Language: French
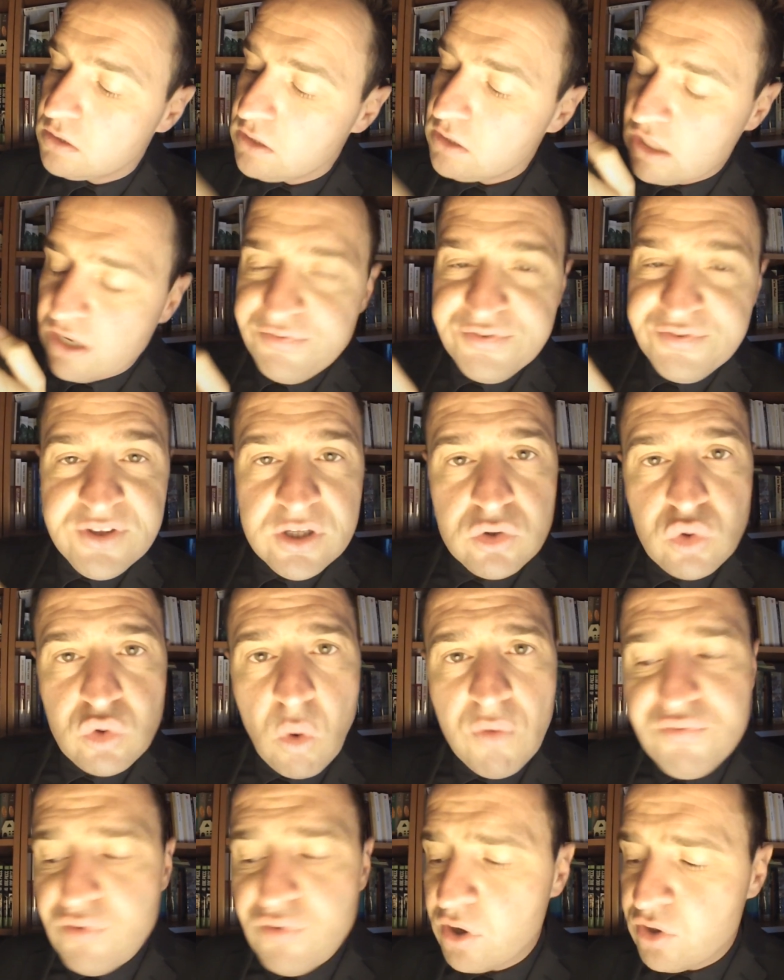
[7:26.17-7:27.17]
il l'a fini
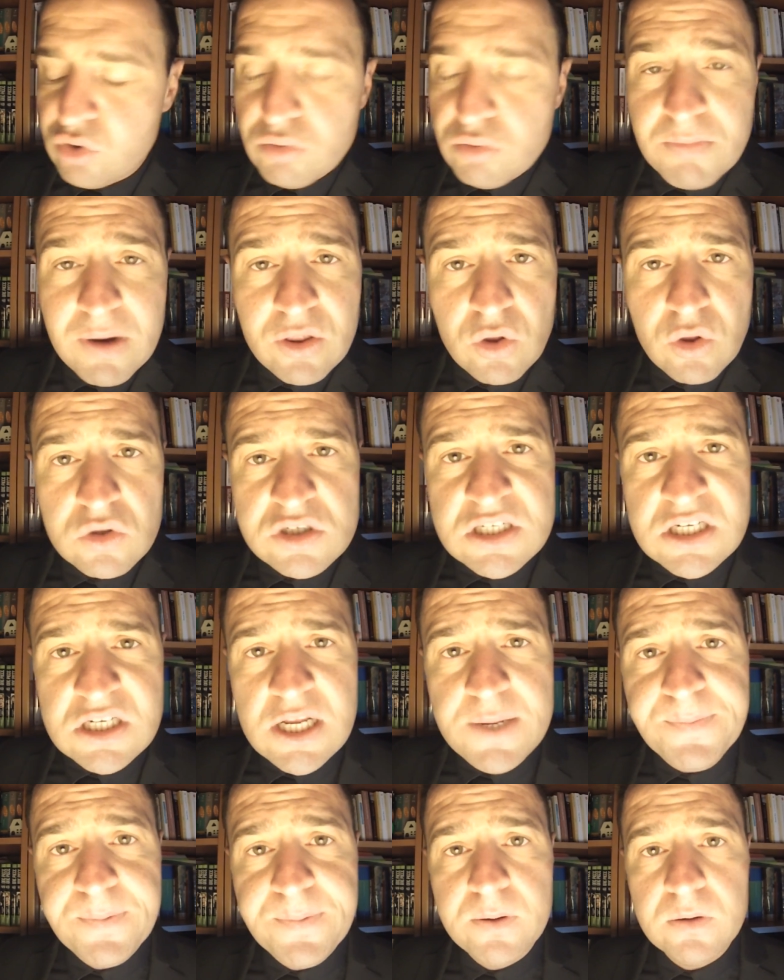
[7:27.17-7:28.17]
3 fois avec une main dans le
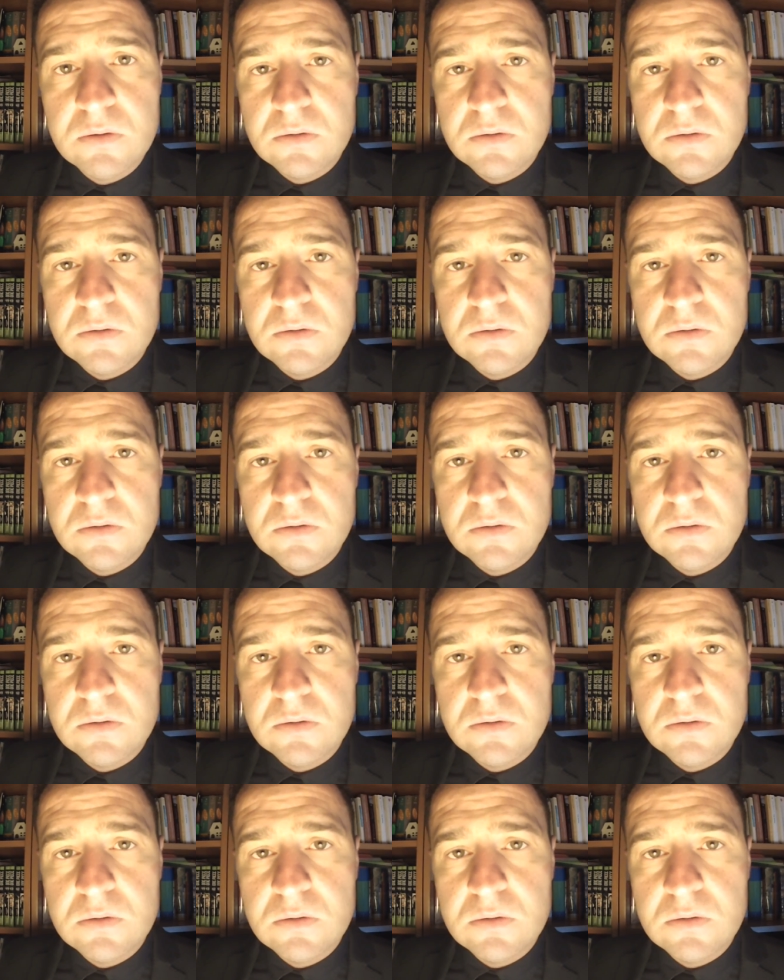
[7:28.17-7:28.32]
slip,